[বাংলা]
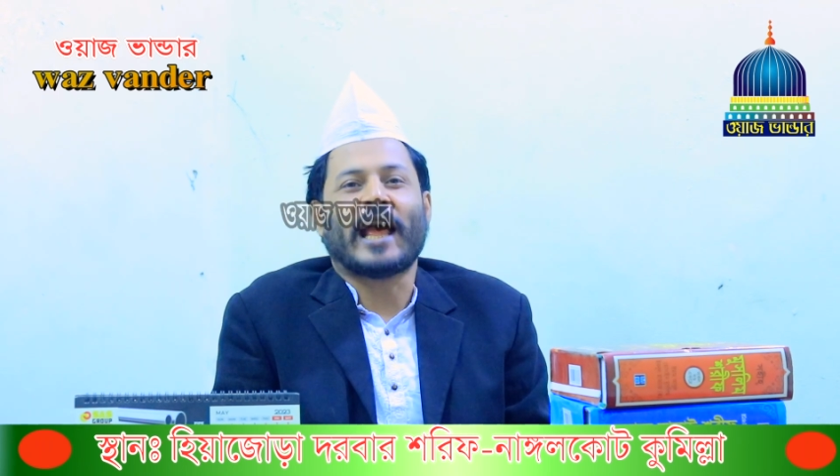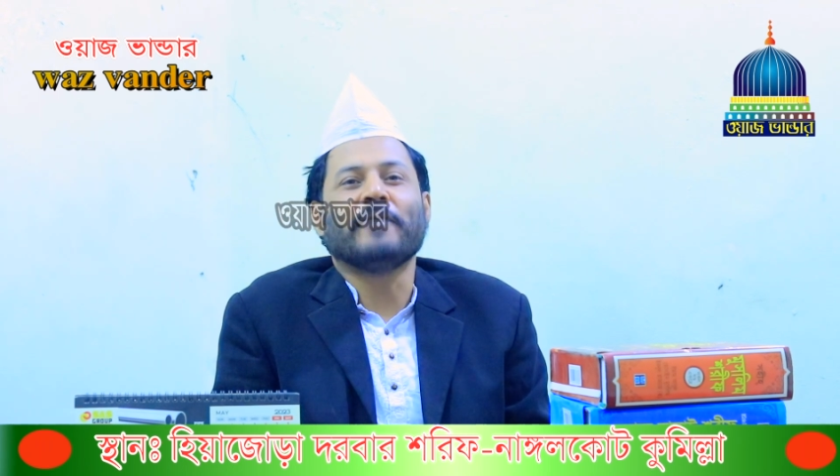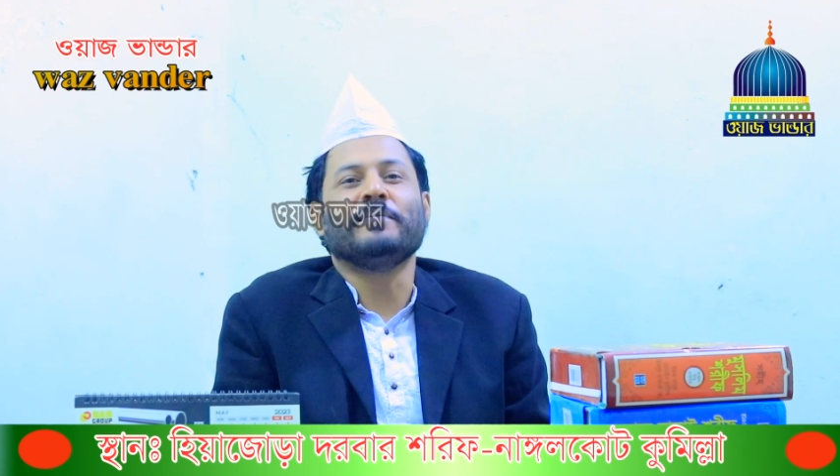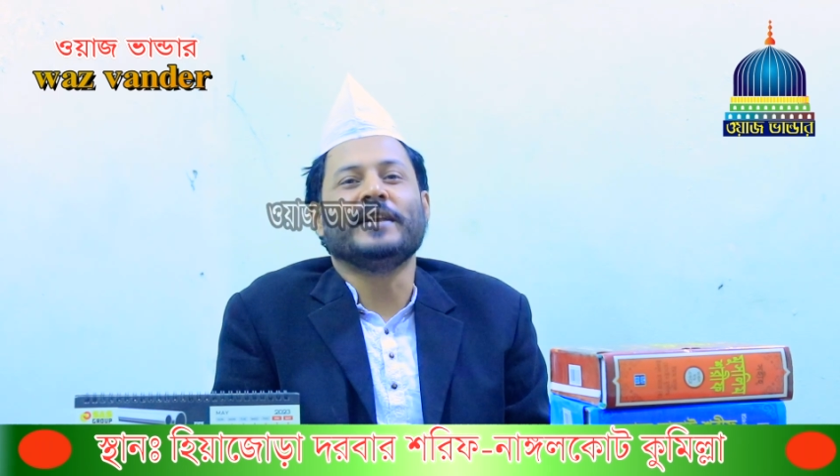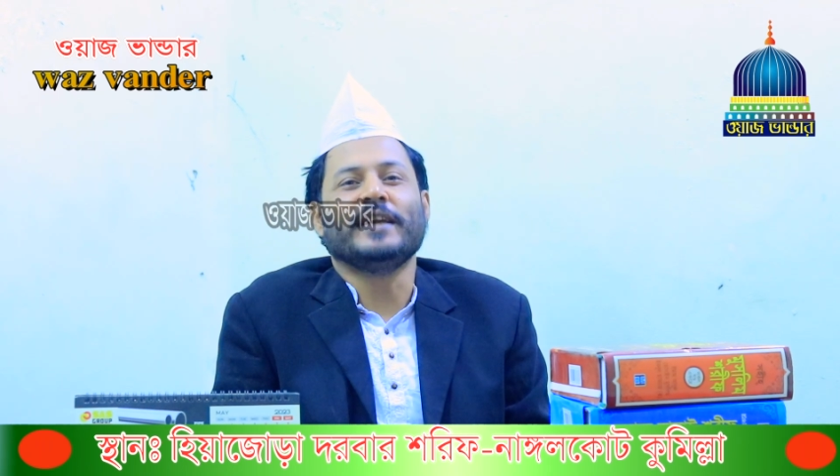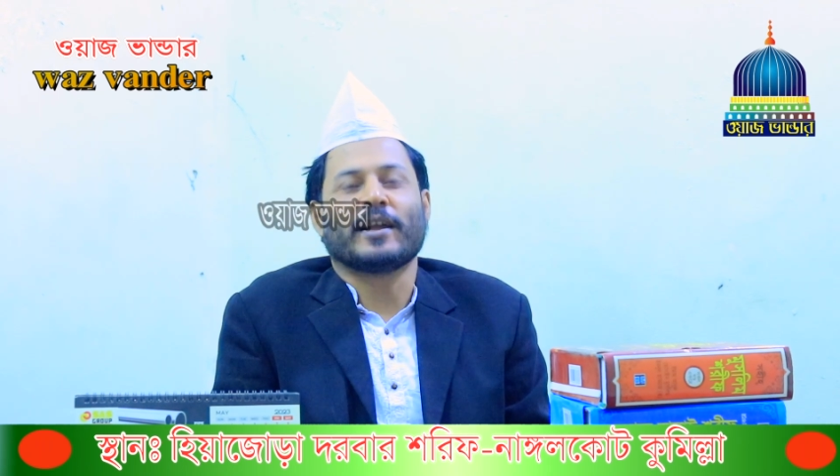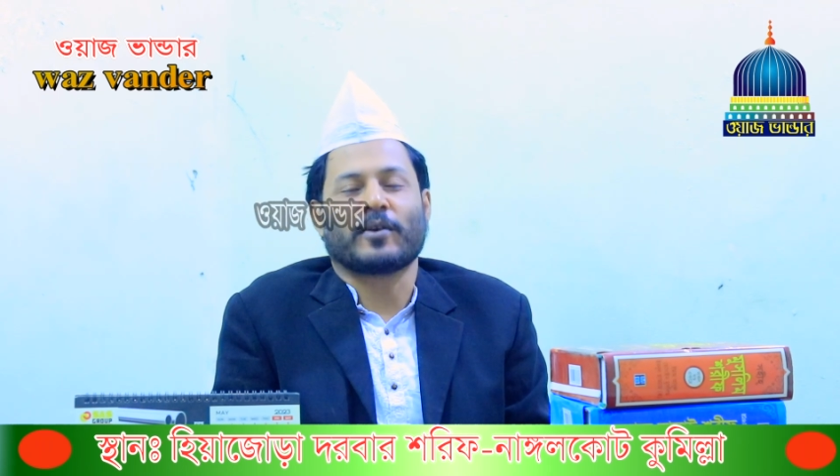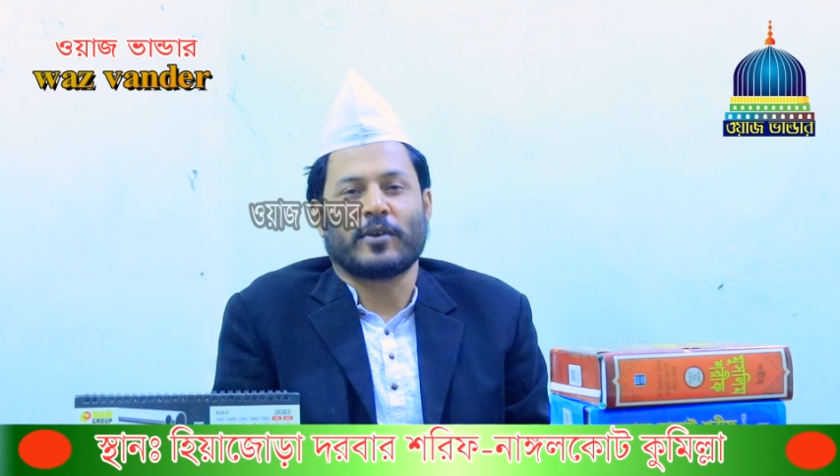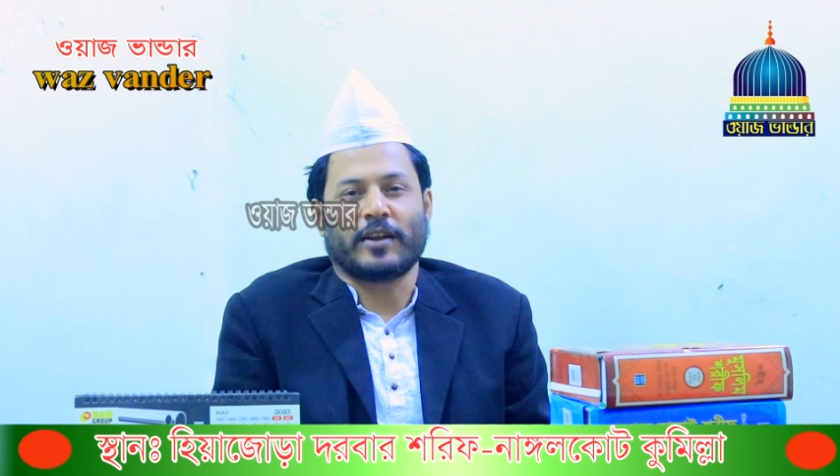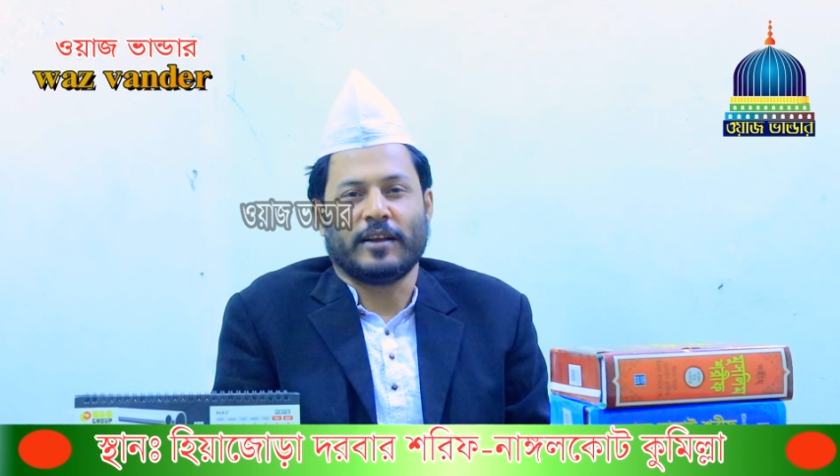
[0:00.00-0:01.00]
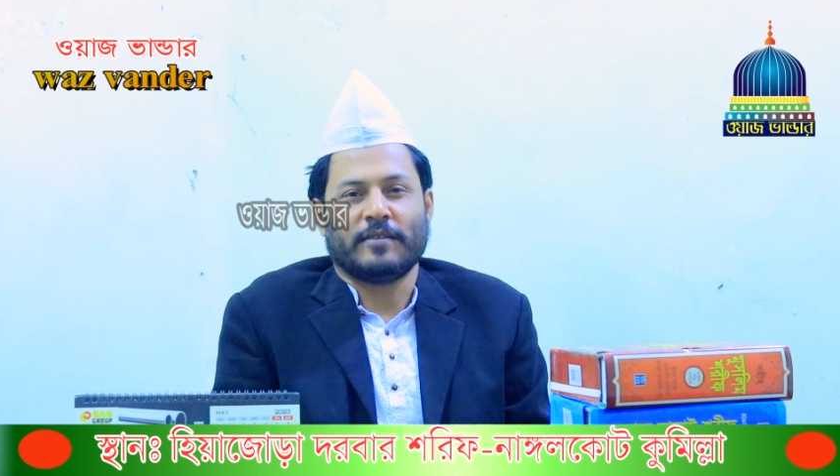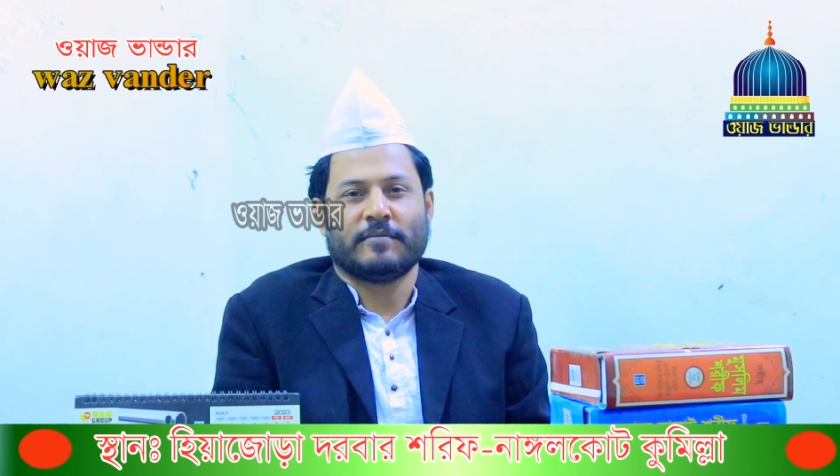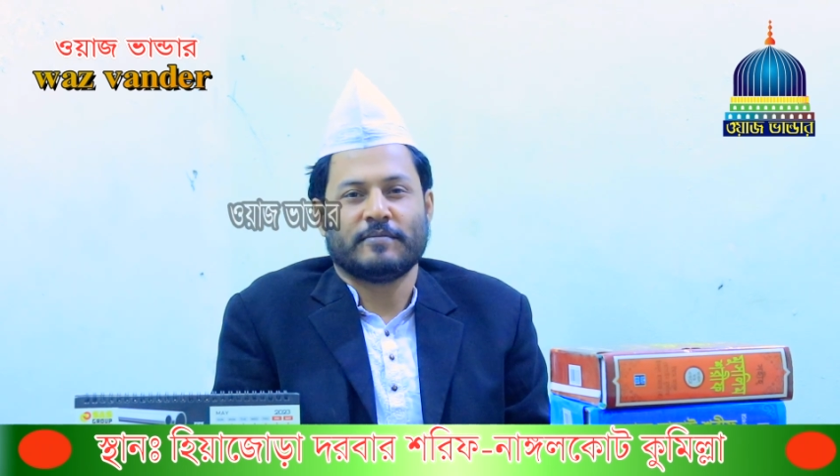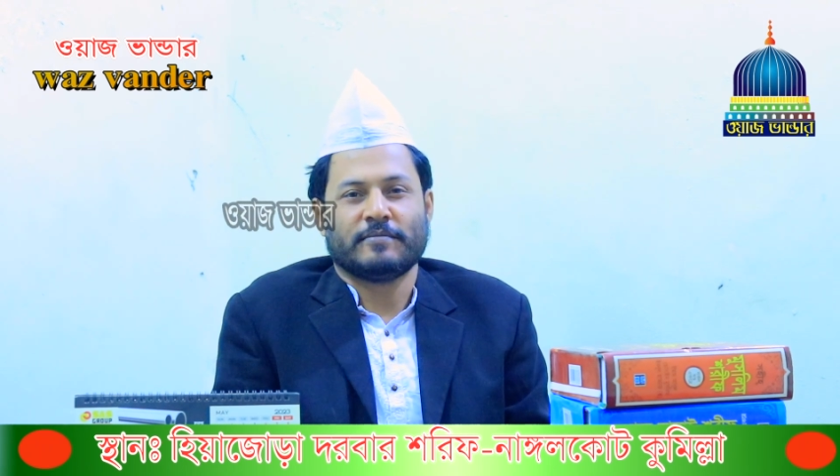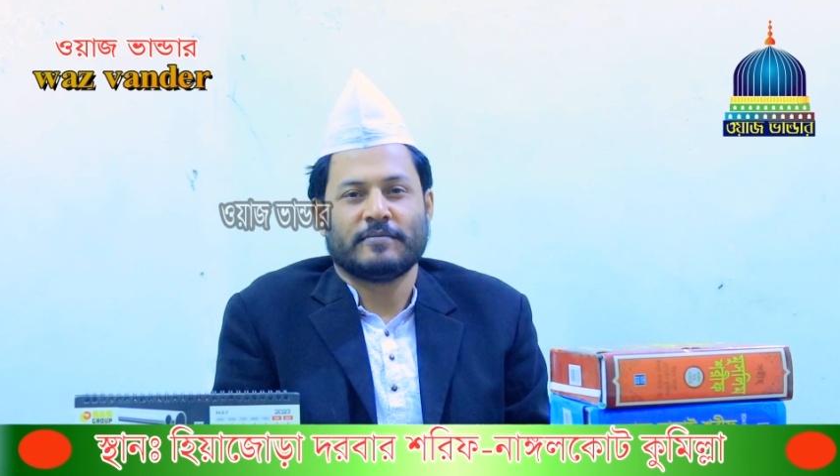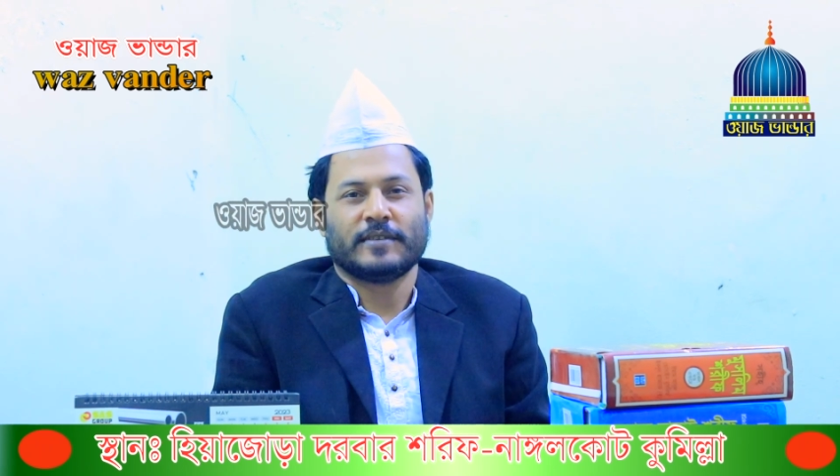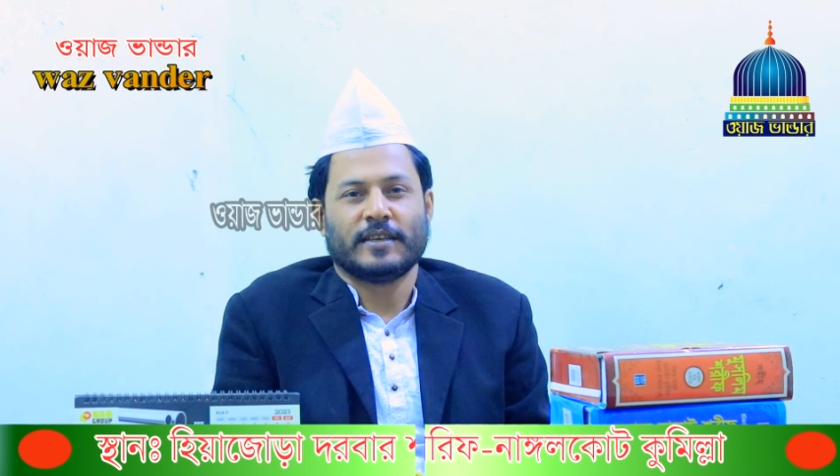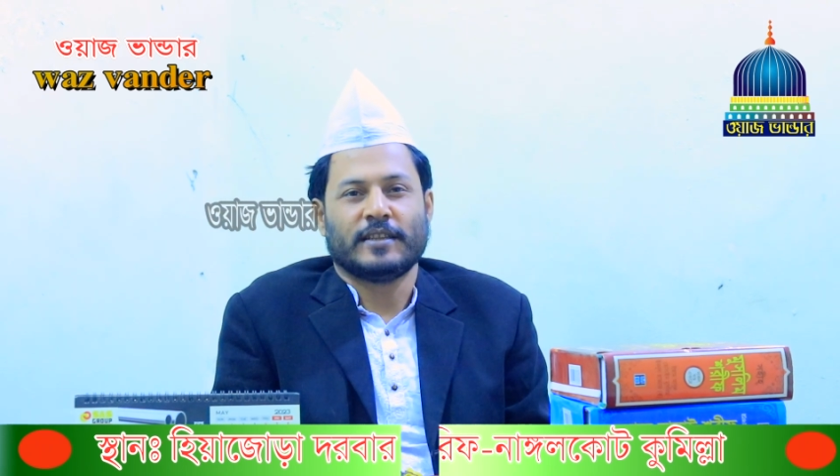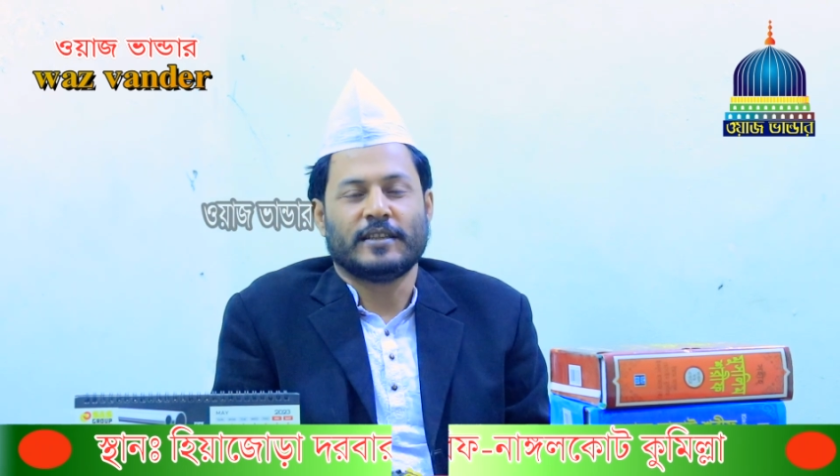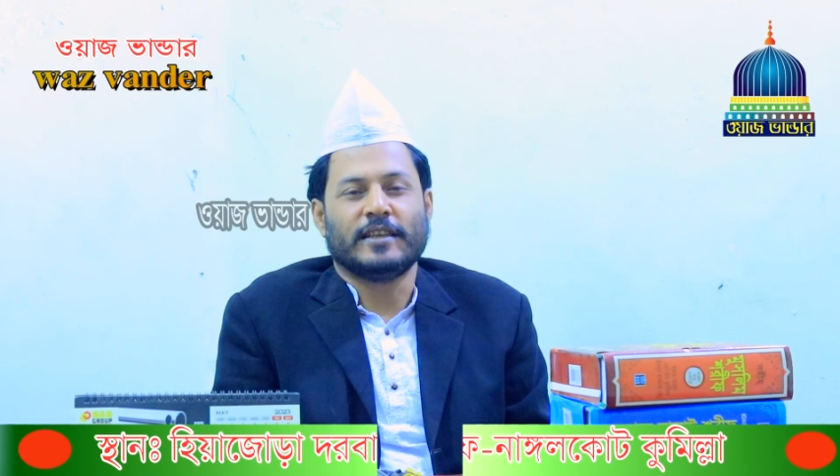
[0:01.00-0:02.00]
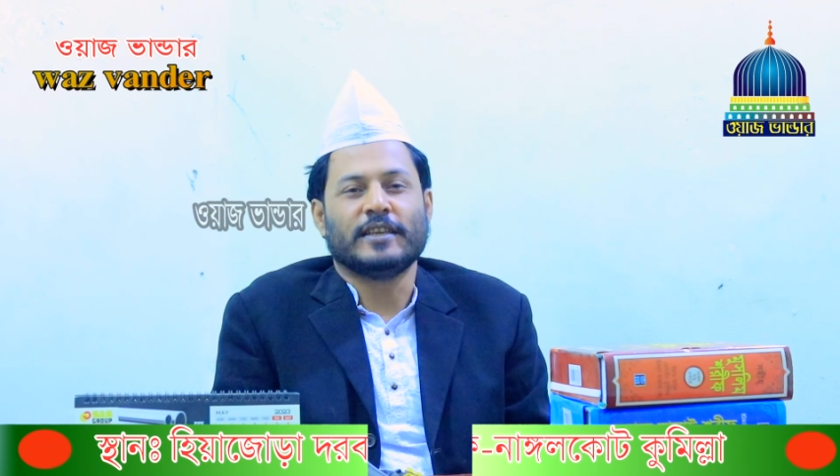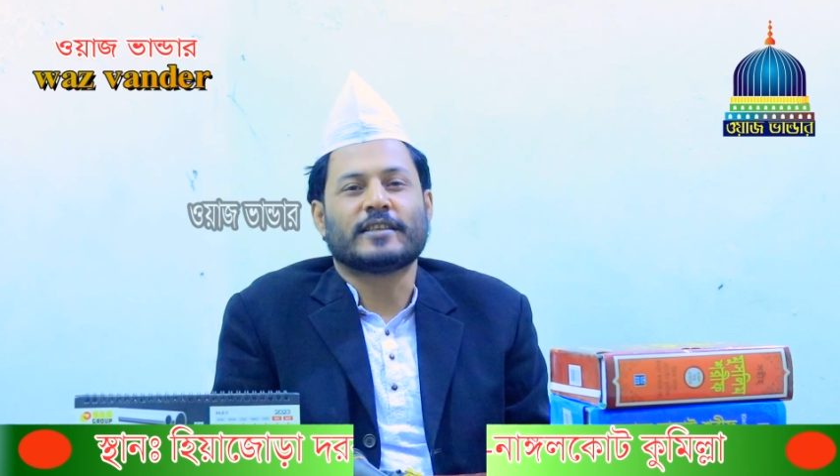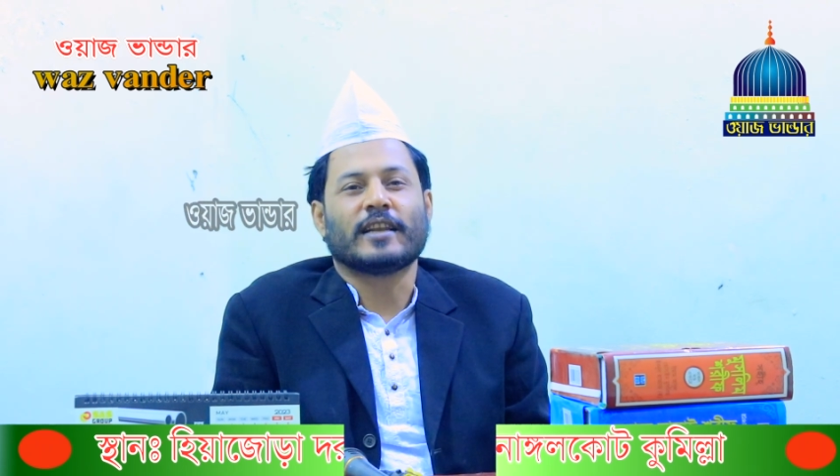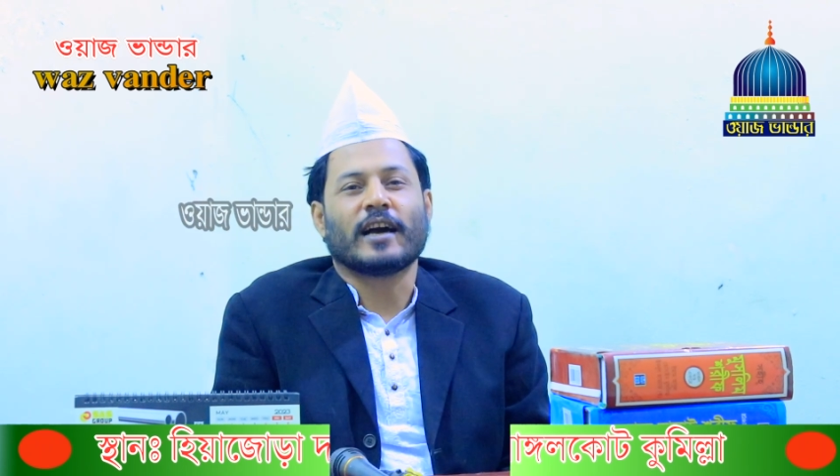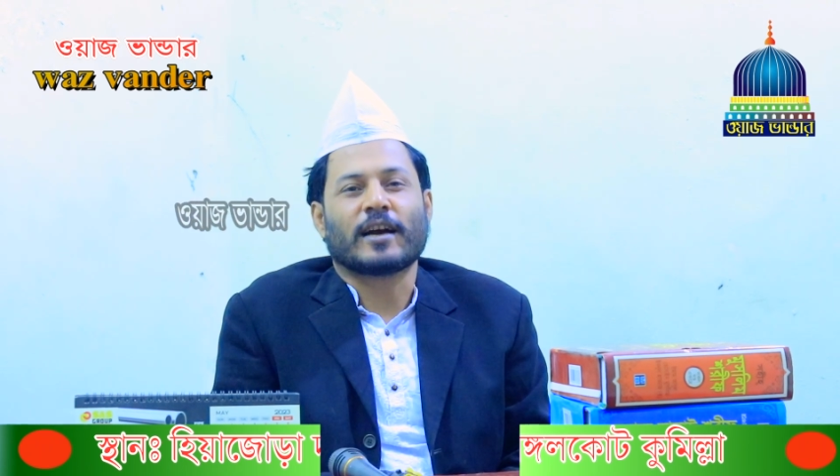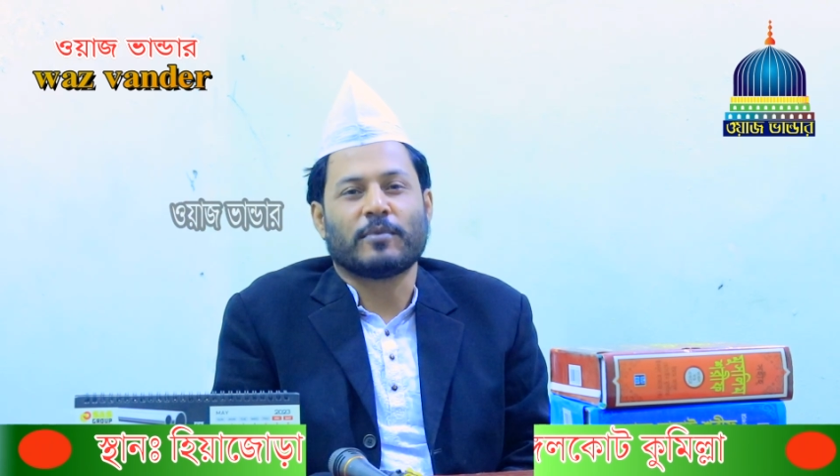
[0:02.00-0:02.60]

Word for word: এফডিএর করে তিরিশ লাখ